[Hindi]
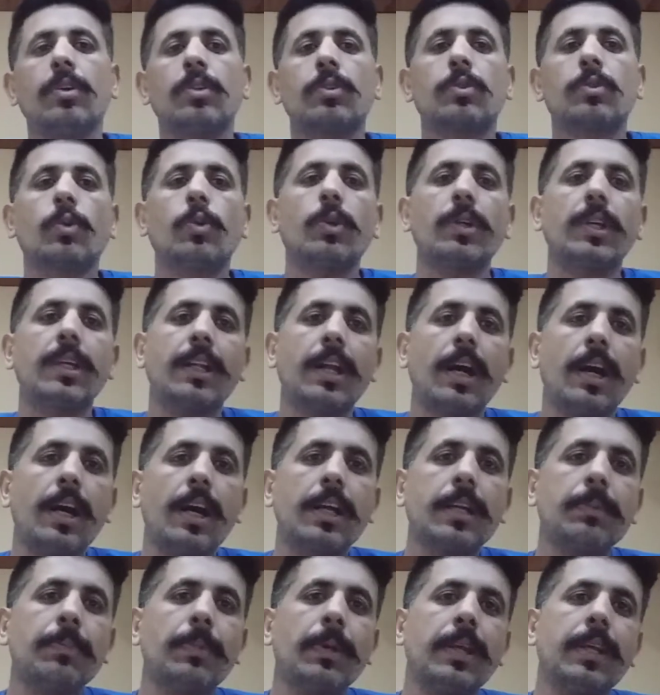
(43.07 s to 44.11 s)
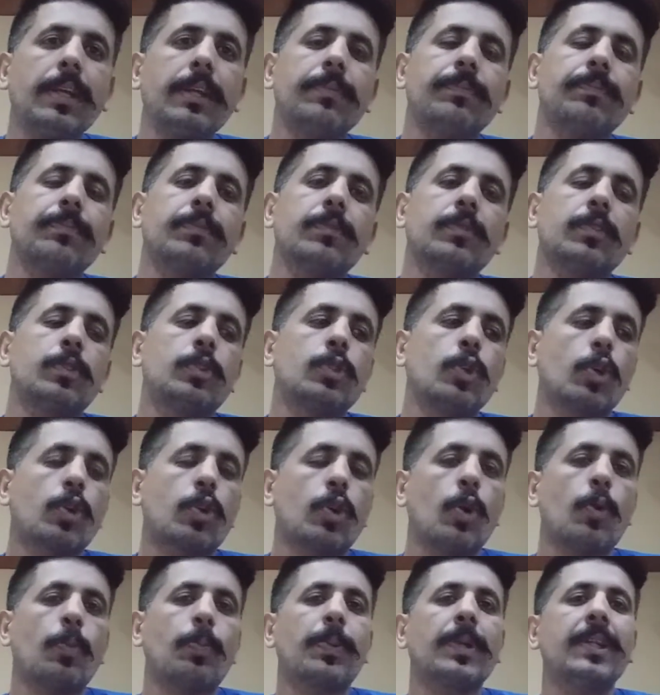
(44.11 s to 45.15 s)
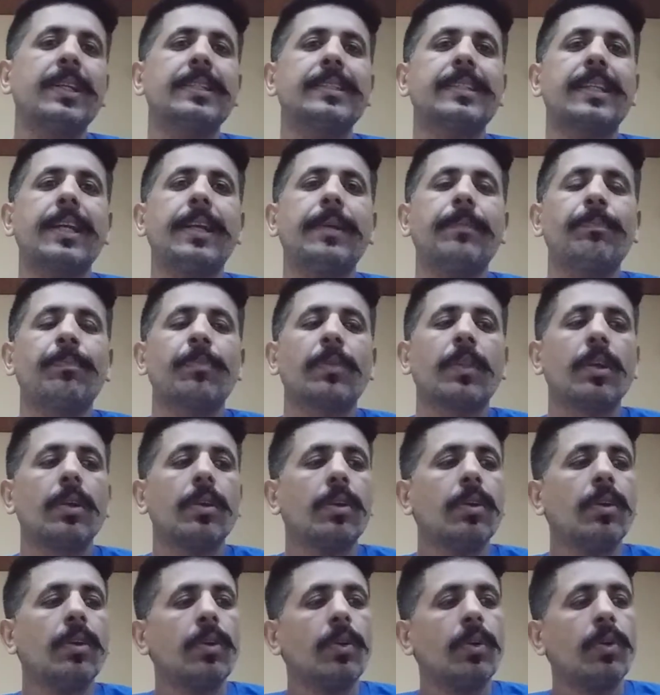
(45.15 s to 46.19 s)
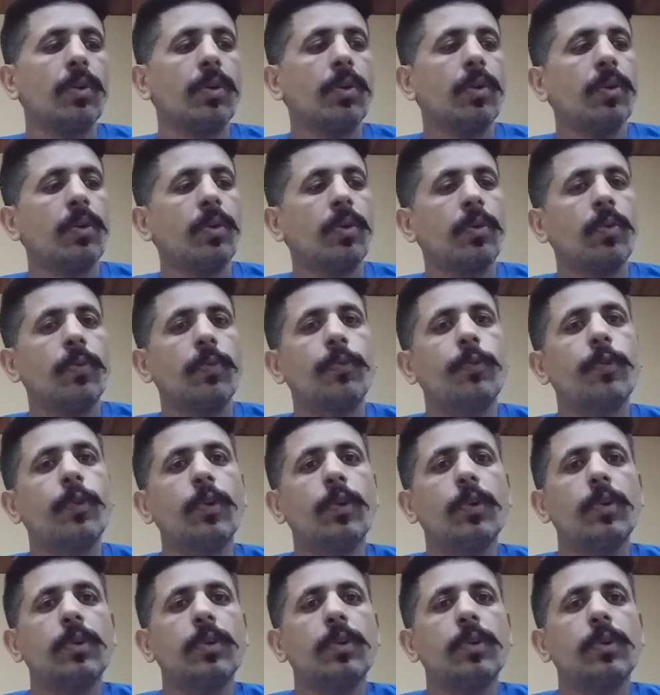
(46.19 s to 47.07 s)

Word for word: तो इराक़ में जो कंपनीज़ हैं वो